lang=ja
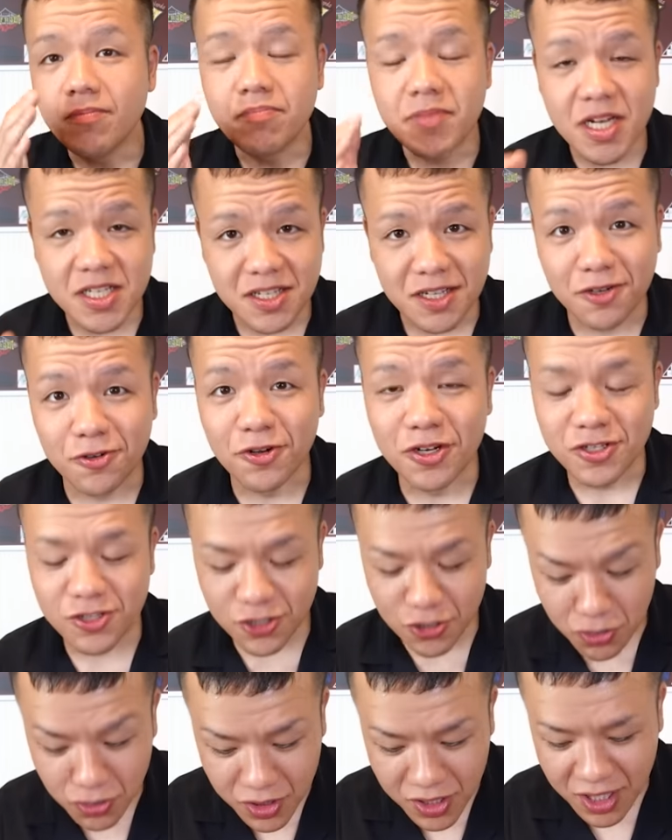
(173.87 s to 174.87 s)
皆さんこれ
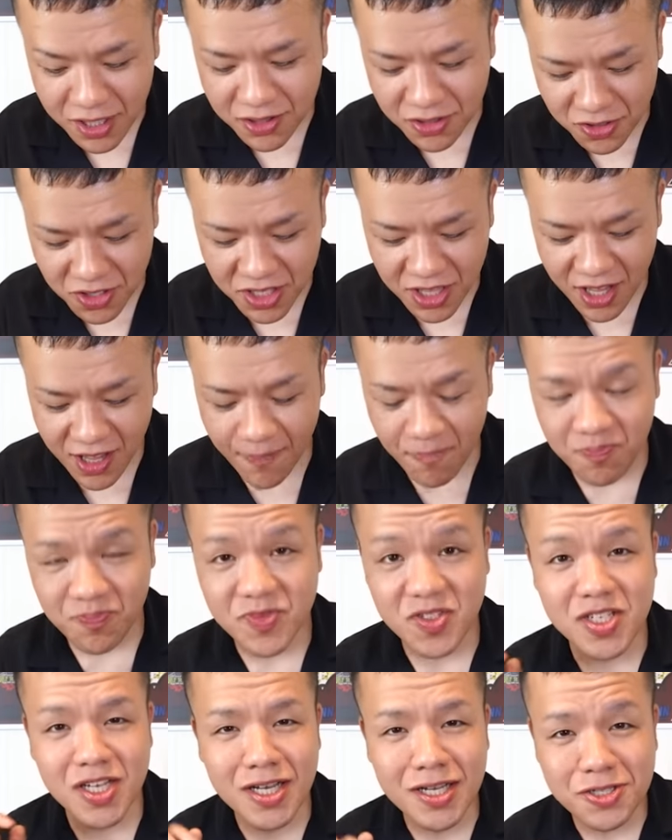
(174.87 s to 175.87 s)
冗談抜きで
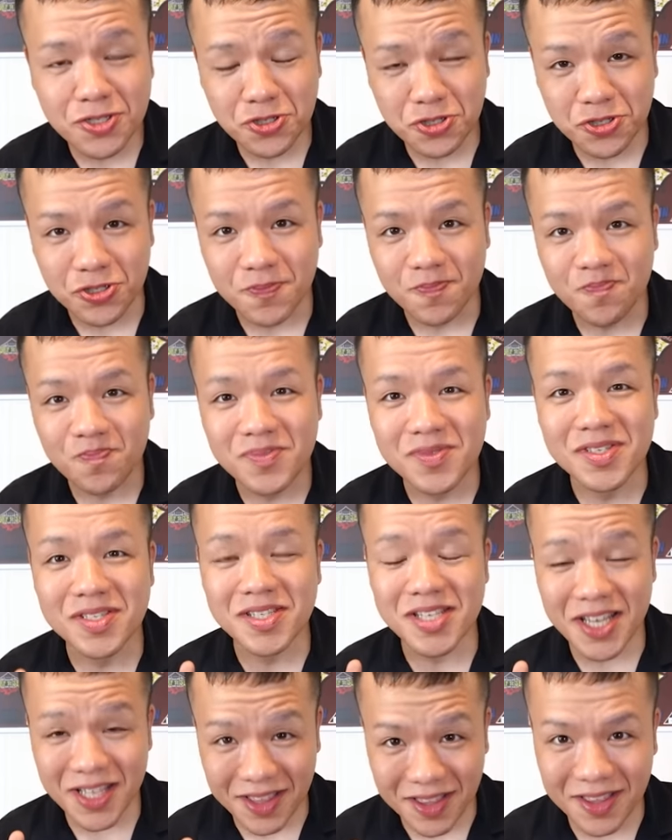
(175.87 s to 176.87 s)
チャーシュー
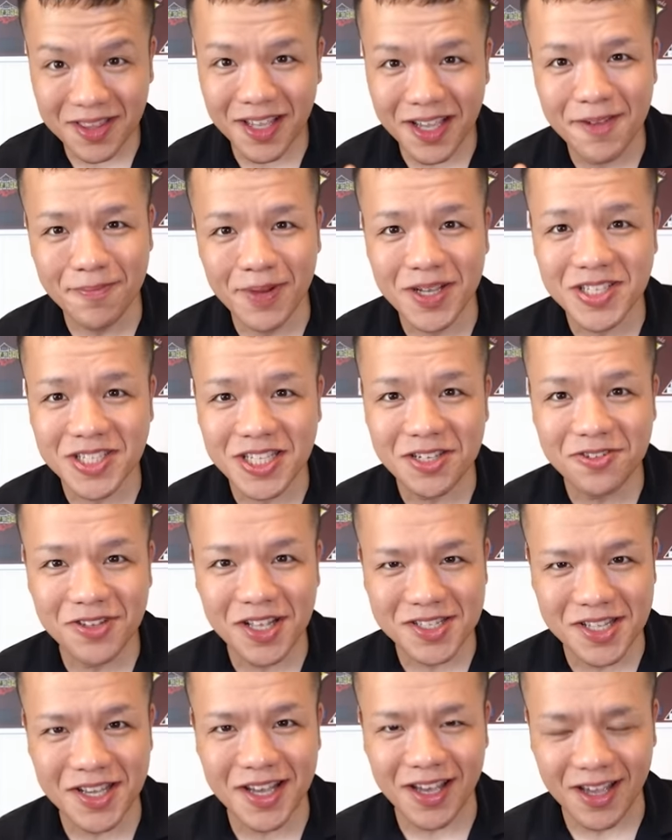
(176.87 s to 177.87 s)
絶対増してく
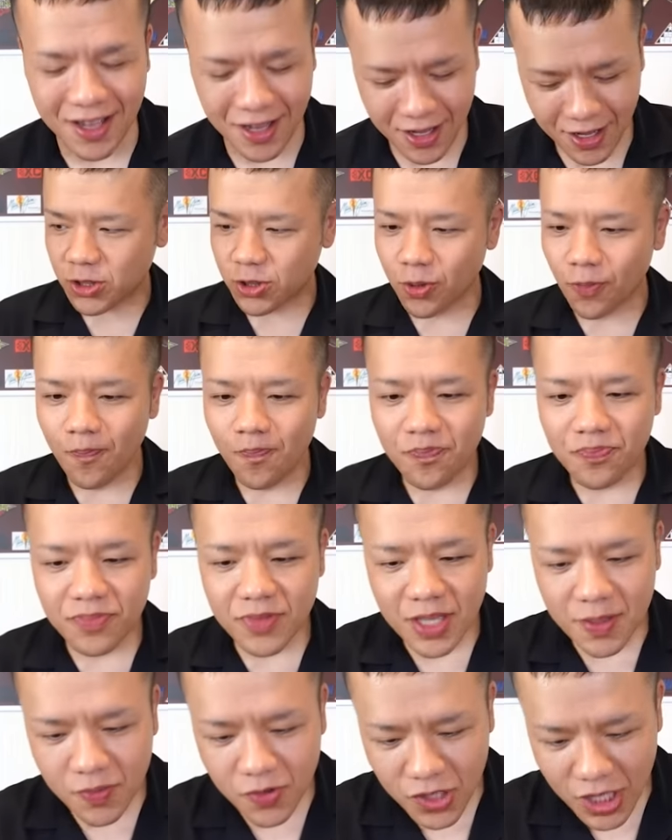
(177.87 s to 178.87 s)
ださいとん
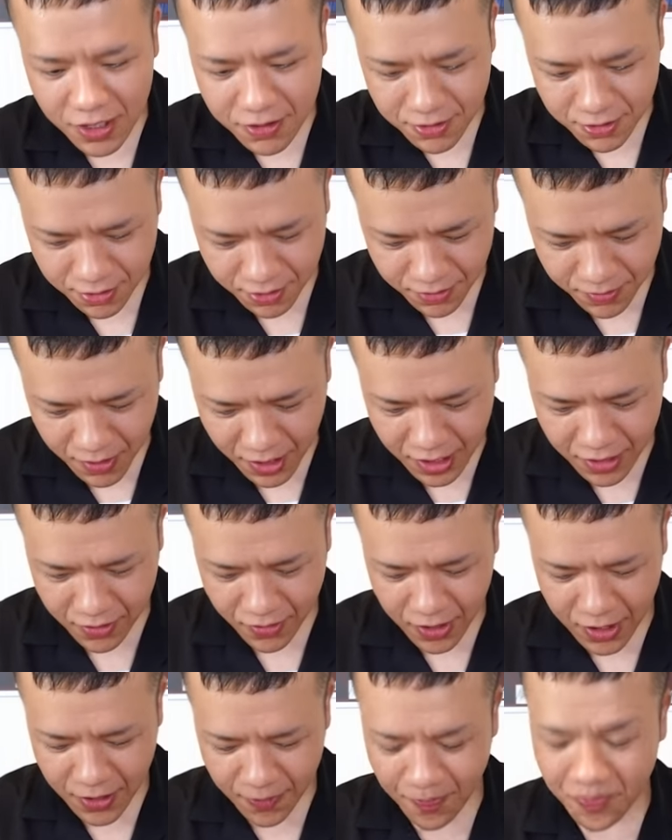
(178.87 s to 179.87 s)
でもなくうまい
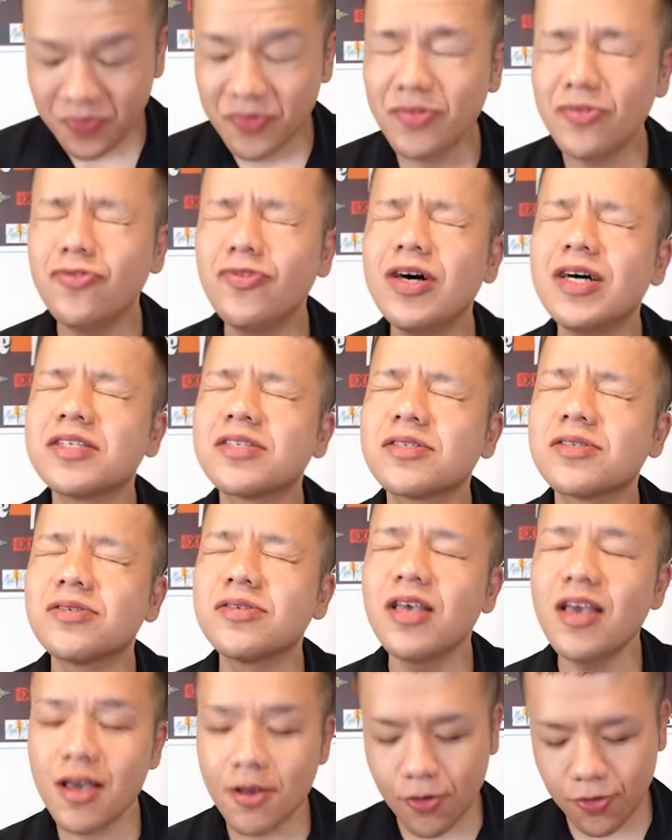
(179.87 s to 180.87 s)
わうわす
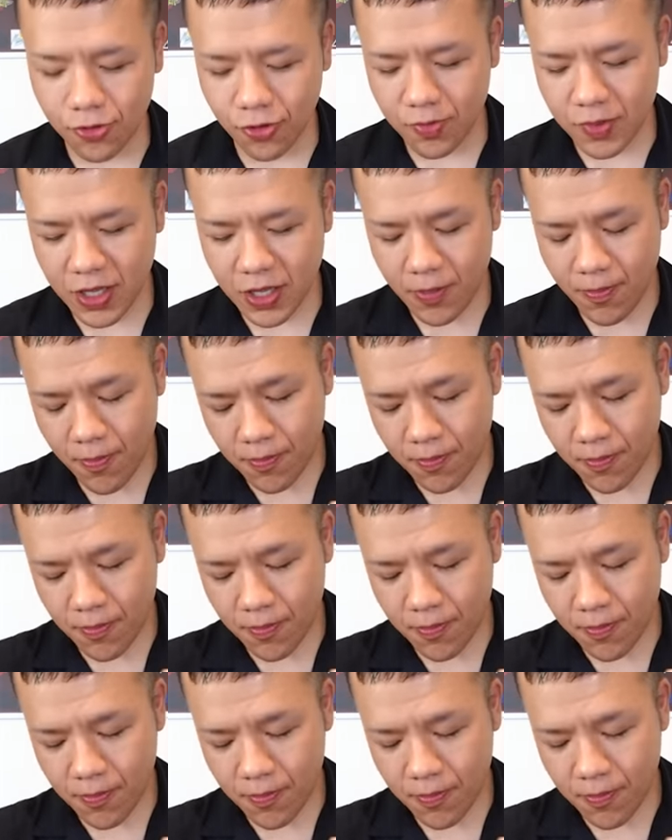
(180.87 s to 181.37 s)
げえ好み